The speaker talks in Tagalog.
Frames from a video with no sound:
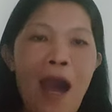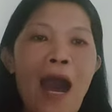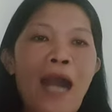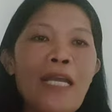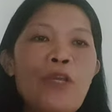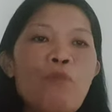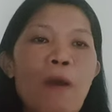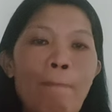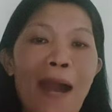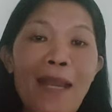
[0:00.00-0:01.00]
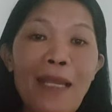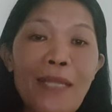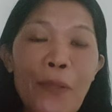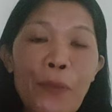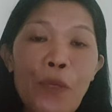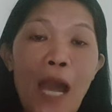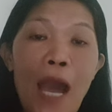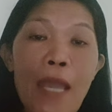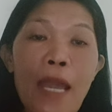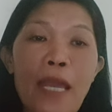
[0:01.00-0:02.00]
Ang iyong mapalad na
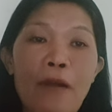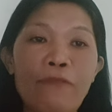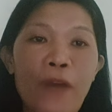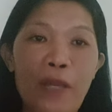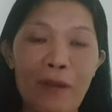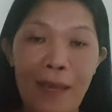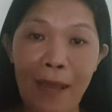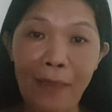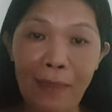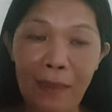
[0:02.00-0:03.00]
kulay ay ang violet